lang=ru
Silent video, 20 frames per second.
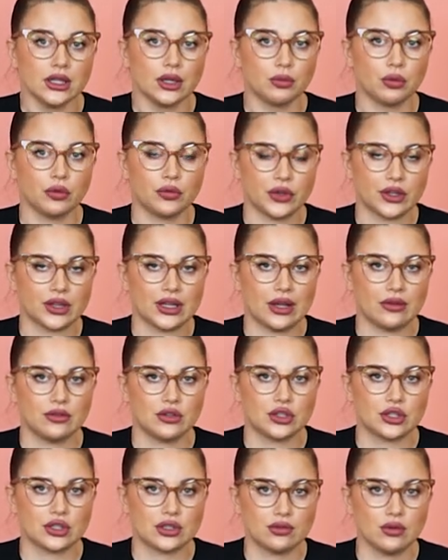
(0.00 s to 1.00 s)
буферное
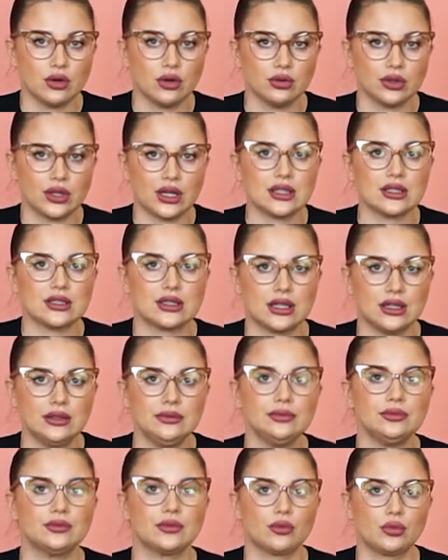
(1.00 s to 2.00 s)
вещество у нас
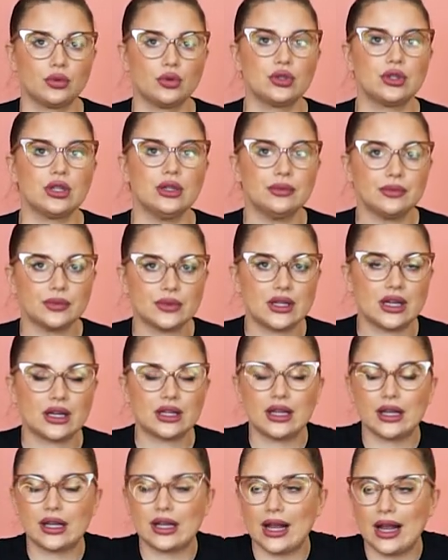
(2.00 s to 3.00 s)
да, будет
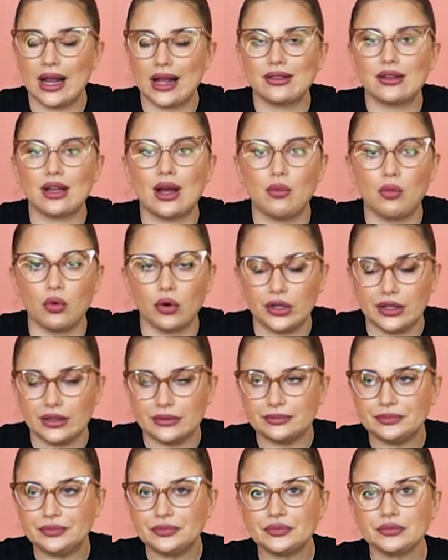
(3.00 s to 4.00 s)
тегиклорят
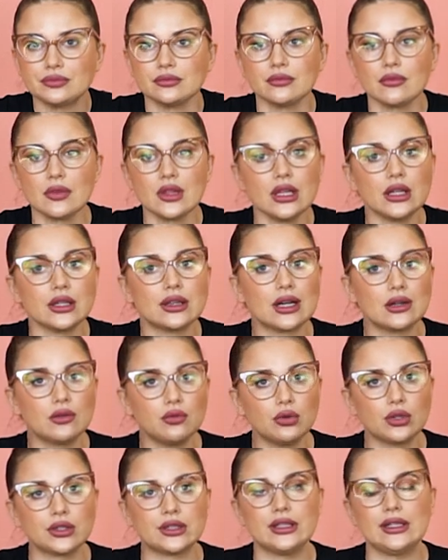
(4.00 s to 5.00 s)
аммония. Так
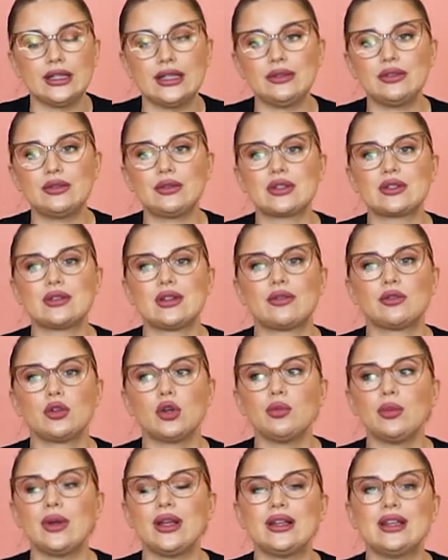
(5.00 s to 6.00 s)
вот, это в
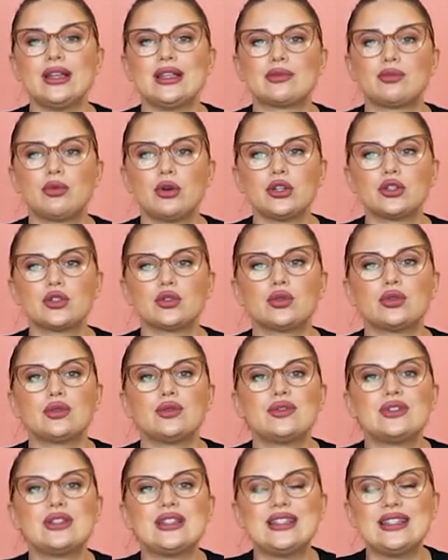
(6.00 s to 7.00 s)
основном используют
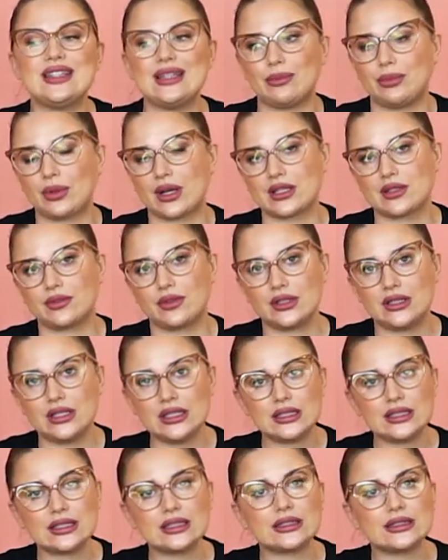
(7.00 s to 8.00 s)
все
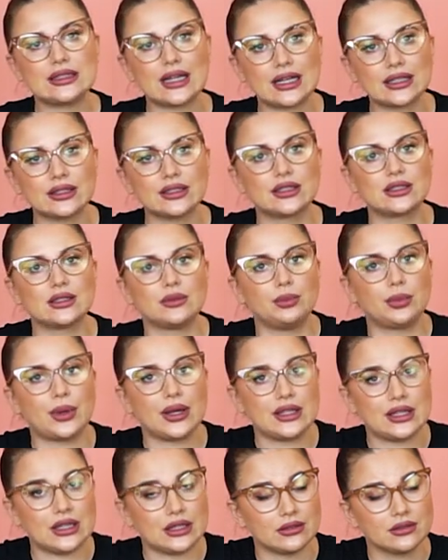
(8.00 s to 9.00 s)
производители данный
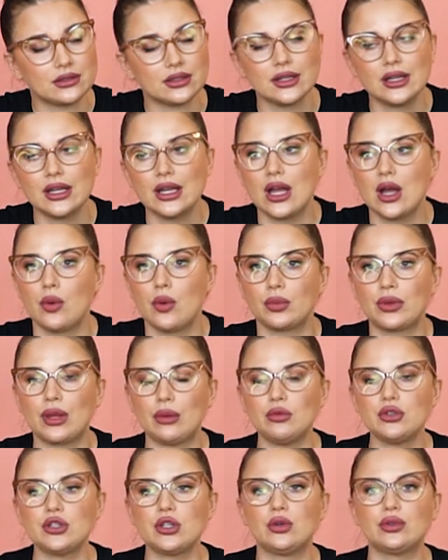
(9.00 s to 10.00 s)
компонент –
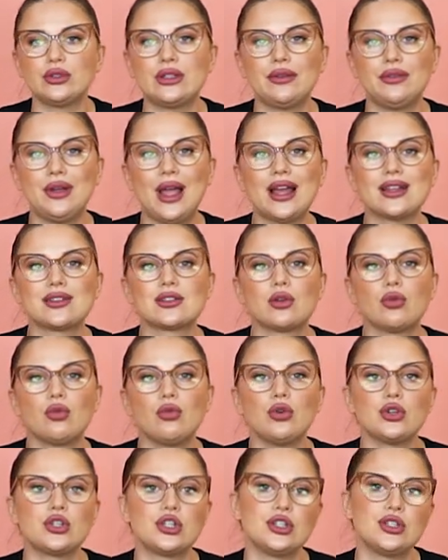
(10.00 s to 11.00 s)
потому что он является
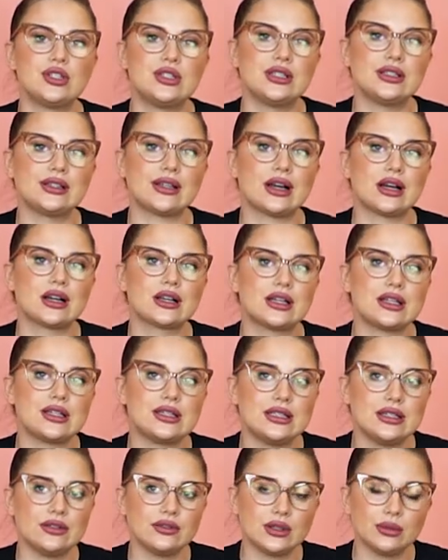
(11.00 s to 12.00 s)
очень сильно
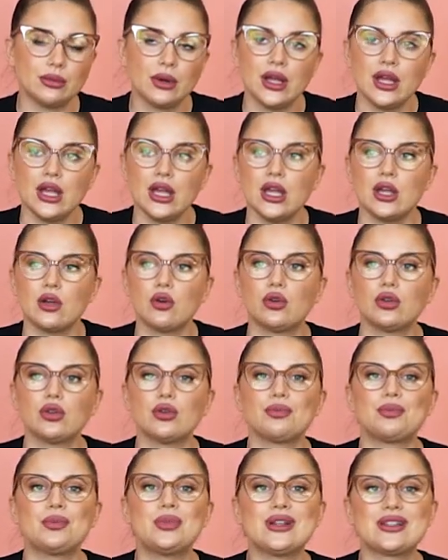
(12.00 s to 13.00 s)
агрессивным, и
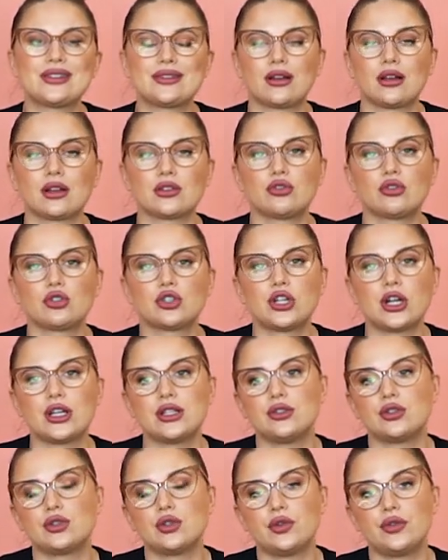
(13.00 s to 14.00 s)
он быстро
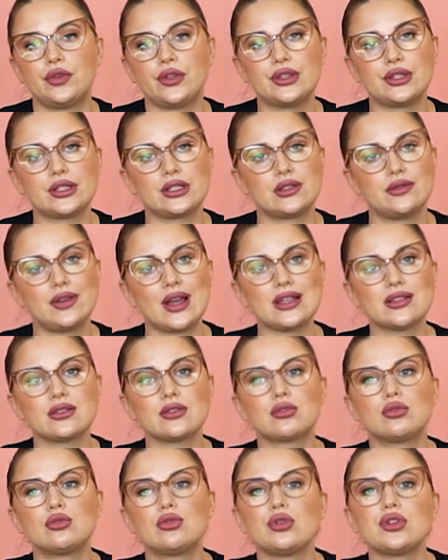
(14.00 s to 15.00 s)
разрушает дисульфидные
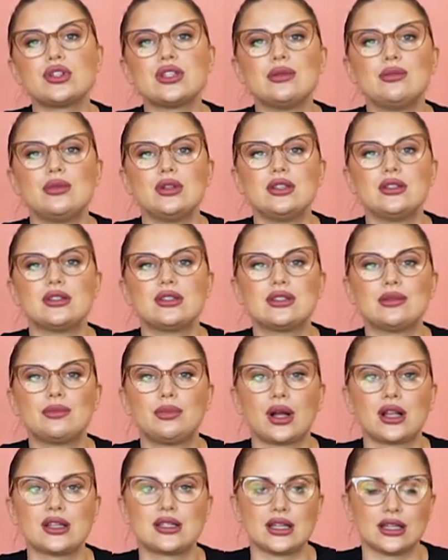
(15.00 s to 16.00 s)
связи до
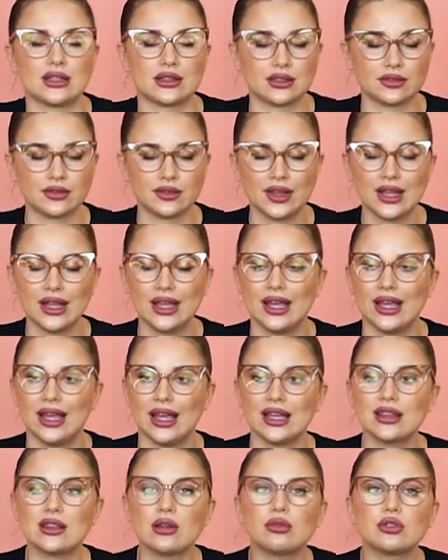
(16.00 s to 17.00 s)
70%.
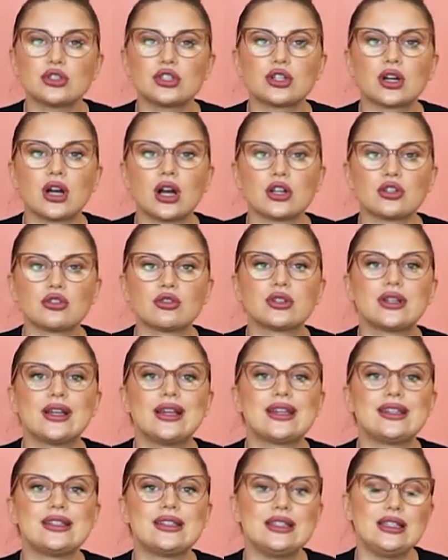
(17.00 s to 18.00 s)
Это очень хорошо
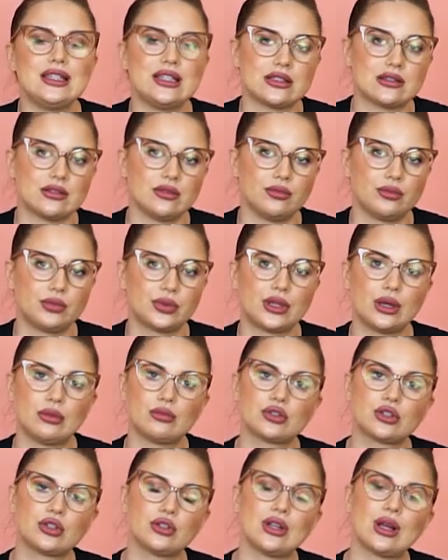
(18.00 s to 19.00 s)
для ресниц,
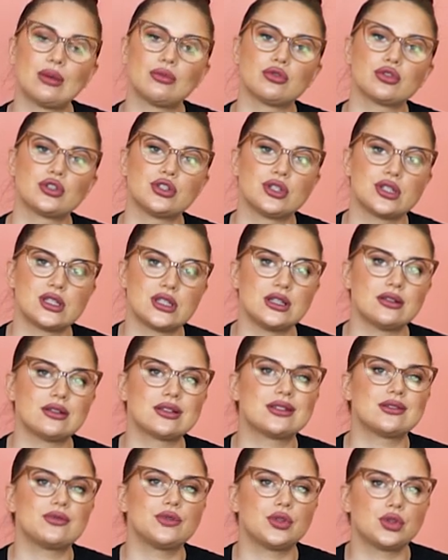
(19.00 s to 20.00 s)
потому что нам нужно
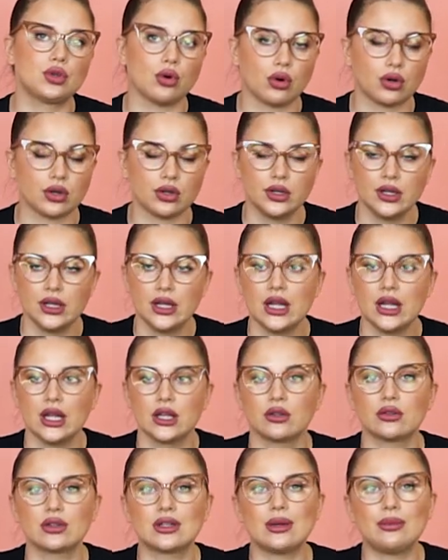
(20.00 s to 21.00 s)
сделать завиток.
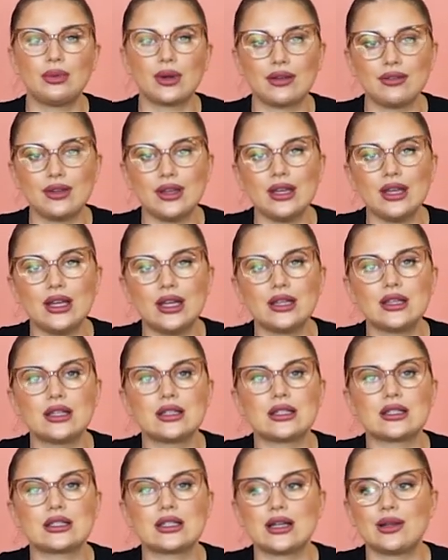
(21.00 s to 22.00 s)
Но для бровей это
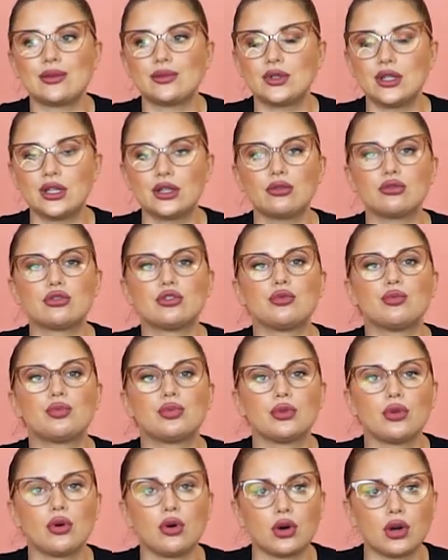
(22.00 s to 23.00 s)
на самом деле очень
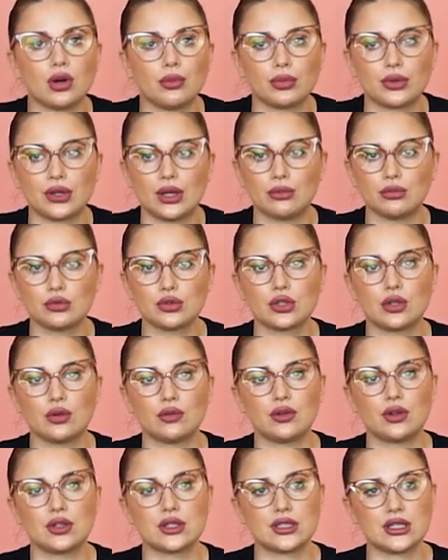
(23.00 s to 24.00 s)
плохо, потому что
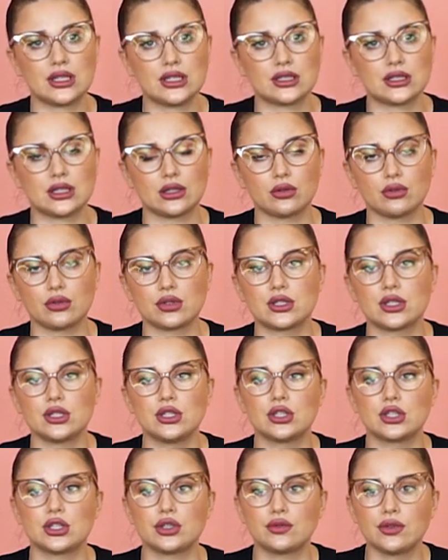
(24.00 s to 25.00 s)
волоски становятся
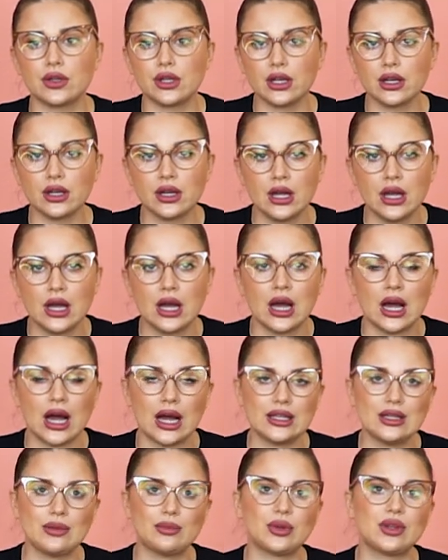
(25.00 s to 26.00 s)
неживые,
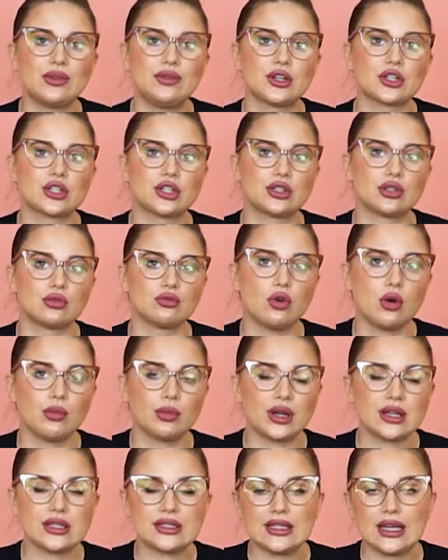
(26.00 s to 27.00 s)
они подвержены
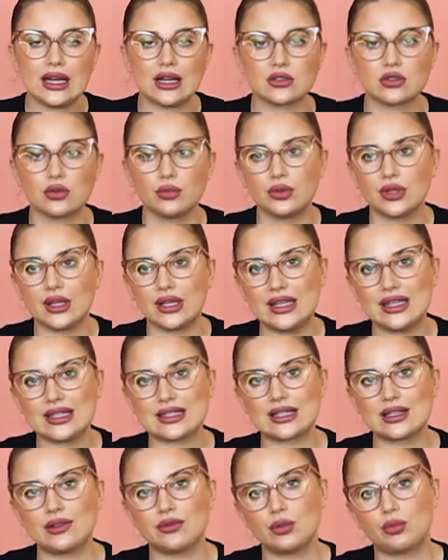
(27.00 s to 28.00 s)
ломкости, особенно
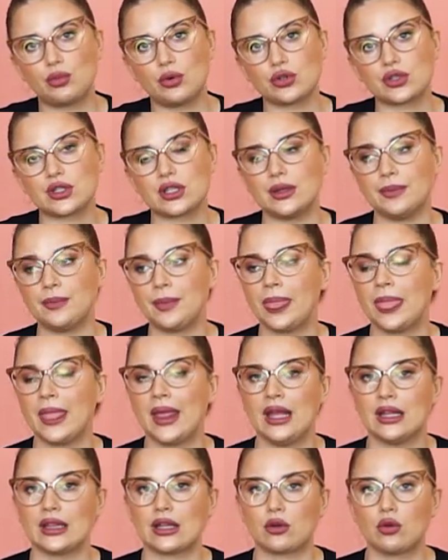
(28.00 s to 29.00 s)
если вы после
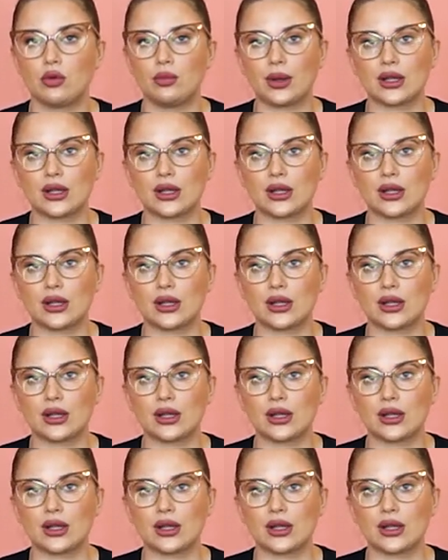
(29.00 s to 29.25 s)
такой